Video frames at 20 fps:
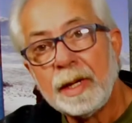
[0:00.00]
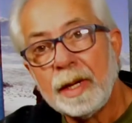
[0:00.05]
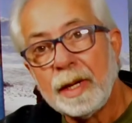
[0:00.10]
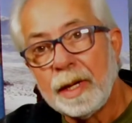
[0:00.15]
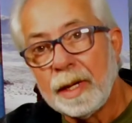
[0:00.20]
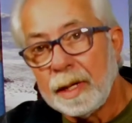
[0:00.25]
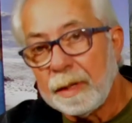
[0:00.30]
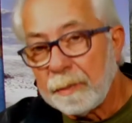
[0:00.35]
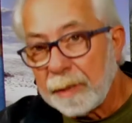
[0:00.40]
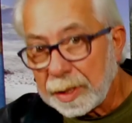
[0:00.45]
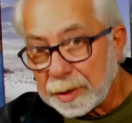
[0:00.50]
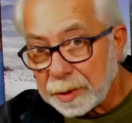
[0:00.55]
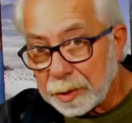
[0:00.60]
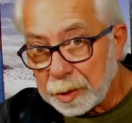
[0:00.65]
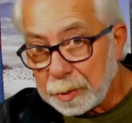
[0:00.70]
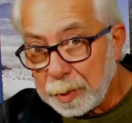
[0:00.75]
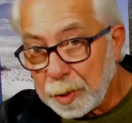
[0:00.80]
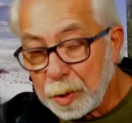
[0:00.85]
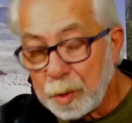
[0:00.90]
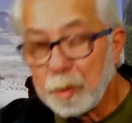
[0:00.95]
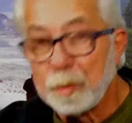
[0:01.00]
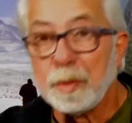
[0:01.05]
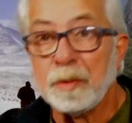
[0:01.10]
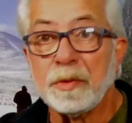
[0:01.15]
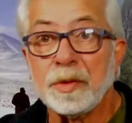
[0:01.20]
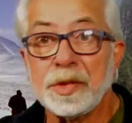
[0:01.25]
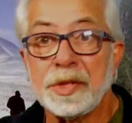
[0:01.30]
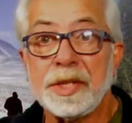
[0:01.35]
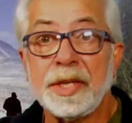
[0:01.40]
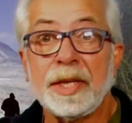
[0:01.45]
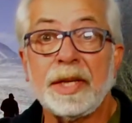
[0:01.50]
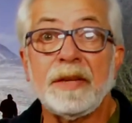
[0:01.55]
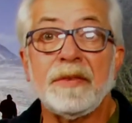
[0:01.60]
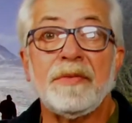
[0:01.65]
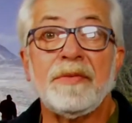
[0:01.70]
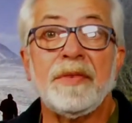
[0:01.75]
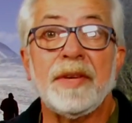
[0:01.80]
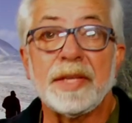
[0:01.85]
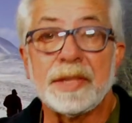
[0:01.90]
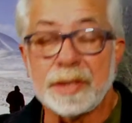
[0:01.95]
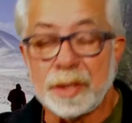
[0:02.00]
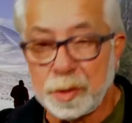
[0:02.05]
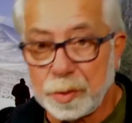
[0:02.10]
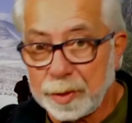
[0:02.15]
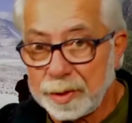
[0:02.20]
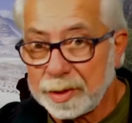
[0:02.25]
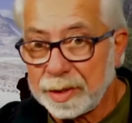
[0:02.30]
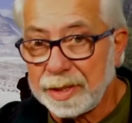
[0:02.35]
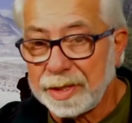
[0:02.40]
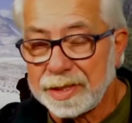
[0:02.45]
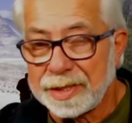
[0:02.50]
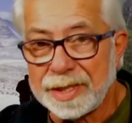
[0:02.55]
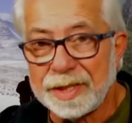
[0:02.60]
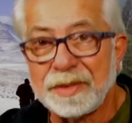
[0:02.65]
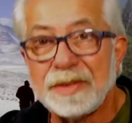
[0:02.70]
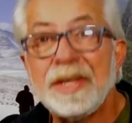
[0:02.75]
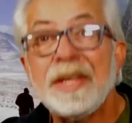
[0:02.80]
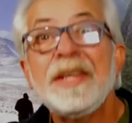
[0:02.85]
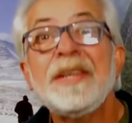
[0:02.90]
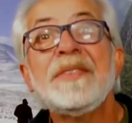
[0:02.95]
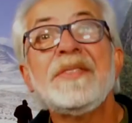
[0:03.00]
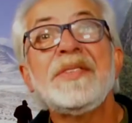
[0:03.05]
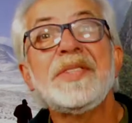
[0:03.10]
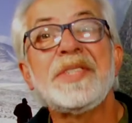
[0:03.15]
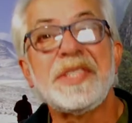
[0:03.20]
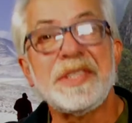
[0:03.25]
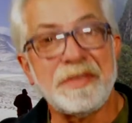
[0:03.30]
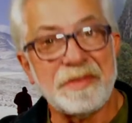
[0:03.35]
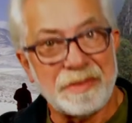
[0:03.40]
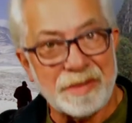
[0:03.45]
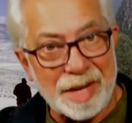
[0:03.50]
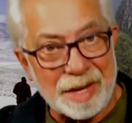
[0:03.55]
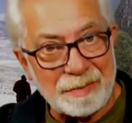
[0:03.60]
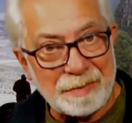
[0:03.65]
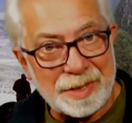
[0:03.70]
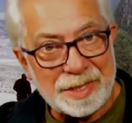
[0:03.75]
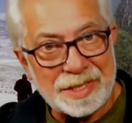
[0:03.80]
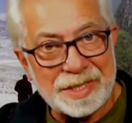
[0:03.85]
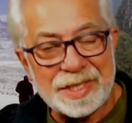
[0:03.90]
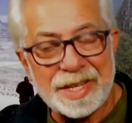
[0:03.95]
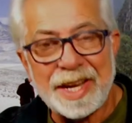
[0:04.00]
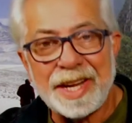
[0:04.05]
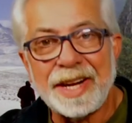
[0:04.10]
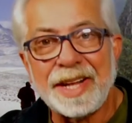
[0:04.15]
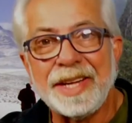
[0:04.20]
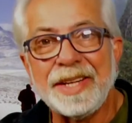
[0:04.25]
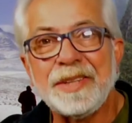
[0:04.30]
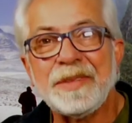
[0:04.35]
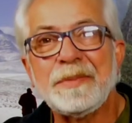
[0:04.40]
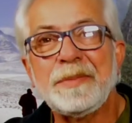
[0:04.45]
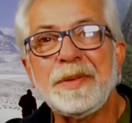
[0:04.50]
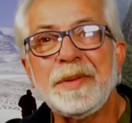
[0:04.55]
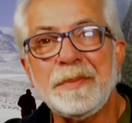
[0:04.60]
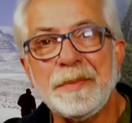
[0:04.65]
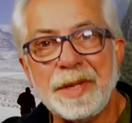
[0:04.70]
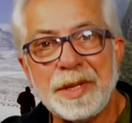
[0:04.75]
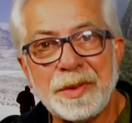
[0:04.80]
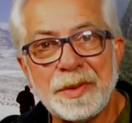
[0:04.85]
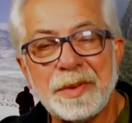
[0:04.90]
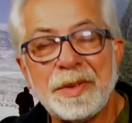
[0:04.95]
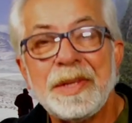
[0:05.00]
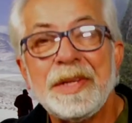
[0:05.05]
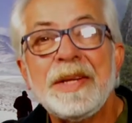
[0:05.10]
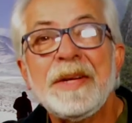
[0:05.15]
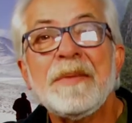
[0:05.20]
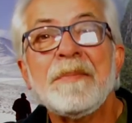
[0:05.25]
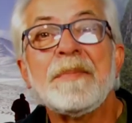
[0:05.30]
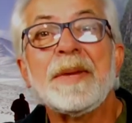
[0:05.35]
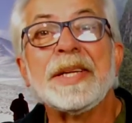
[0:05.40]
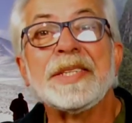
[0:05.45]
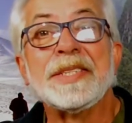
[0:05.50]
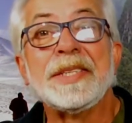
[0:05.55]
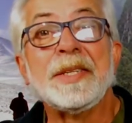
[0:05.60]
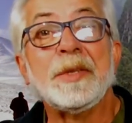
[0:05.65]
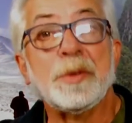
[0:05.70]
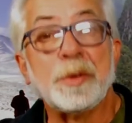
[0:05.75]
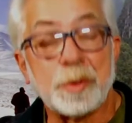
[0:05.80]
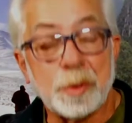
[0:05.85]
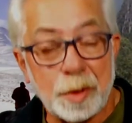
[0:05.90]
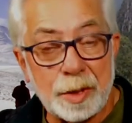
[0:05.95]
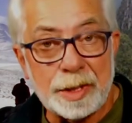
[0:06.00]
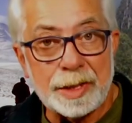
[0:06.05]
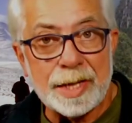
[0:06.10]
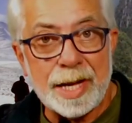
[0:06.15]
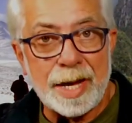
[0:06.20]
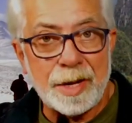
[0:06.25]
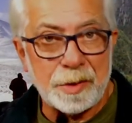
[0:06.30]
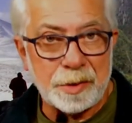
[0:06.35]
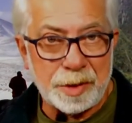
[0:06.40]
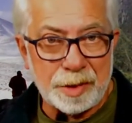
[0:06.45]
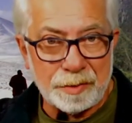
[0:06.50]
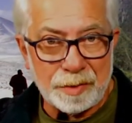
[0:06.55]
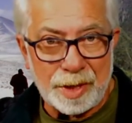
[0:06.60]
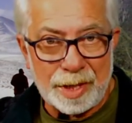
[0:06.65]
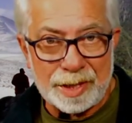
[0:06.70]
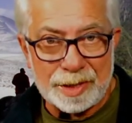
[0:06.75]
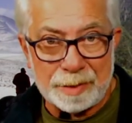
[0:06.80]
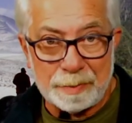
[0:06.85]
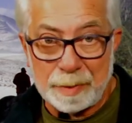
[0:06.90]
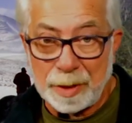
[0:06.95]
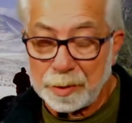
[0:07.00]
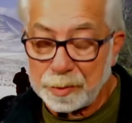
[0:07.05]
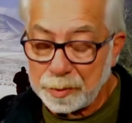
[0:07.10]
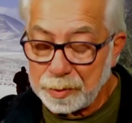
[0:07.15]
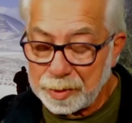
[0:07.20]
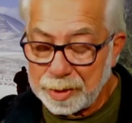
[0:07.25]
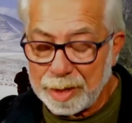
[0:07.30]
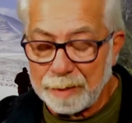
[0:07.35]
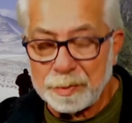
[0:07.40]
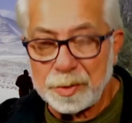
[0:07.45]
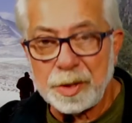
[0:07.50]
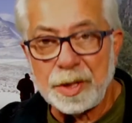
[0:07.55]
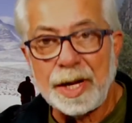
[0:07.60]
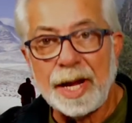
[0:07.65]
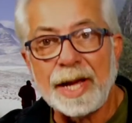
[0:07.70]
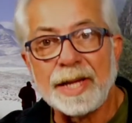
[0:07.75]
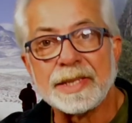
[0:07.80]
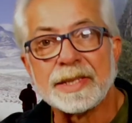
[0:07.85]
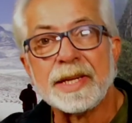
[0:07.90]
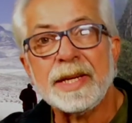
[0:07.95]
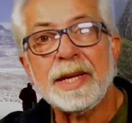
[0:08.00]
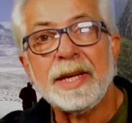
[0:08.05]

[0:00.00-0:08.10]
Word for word: É, mas não se preocupe, você que fez a sua inscrição, você vai passear aí no primeiro Passeio Solidário Chevrolet Spal dos Campos Gerais.